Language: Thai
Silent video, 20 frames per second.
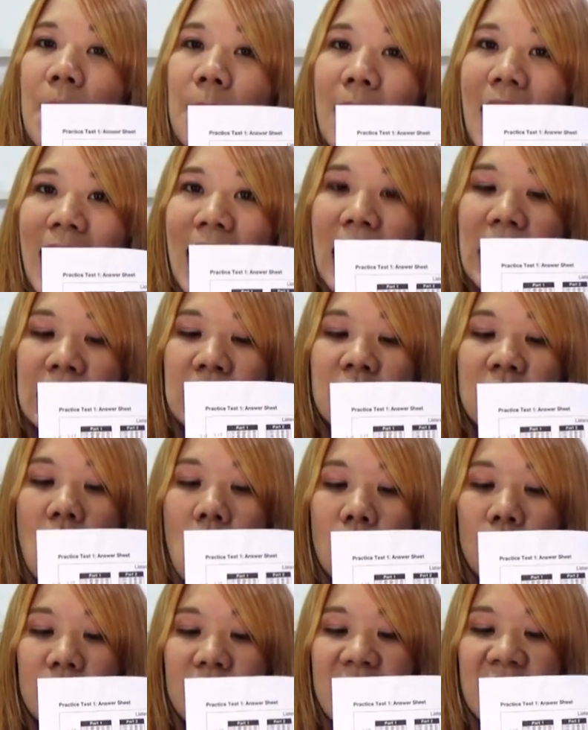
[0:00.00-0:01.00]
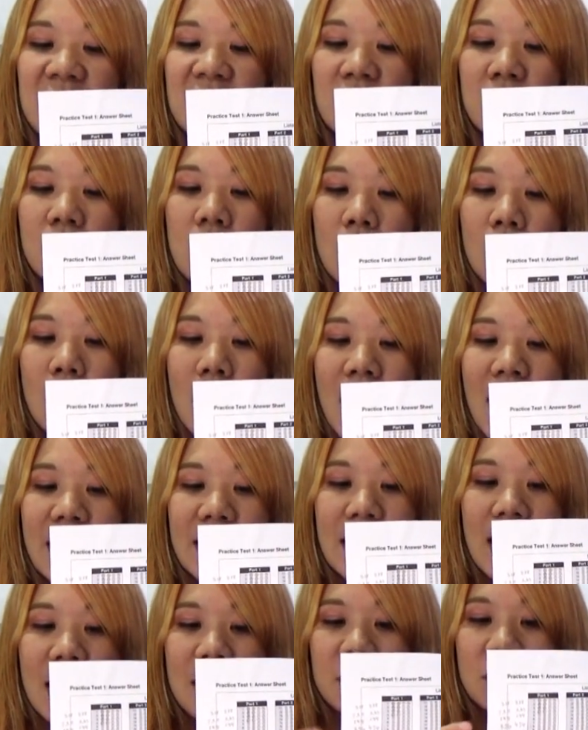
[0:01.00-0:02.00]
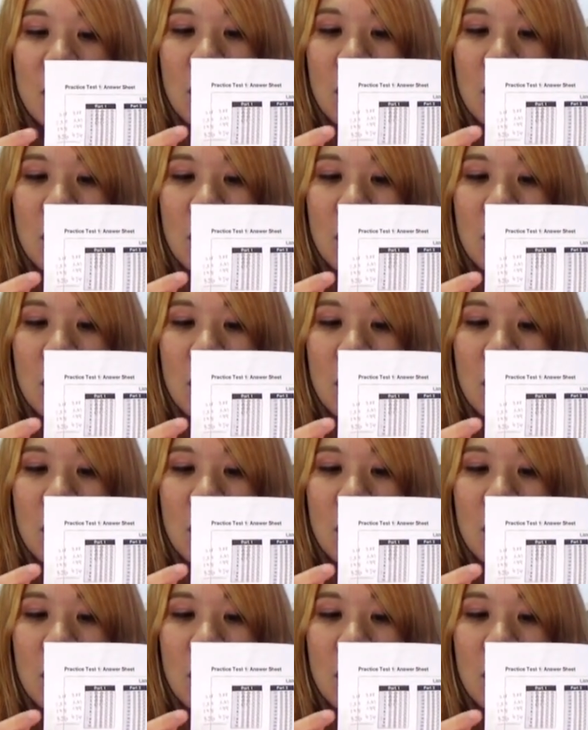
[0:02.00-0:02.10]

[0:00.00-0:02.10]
ประมาณ 2 วินาทีกว่า ๆ นะคะ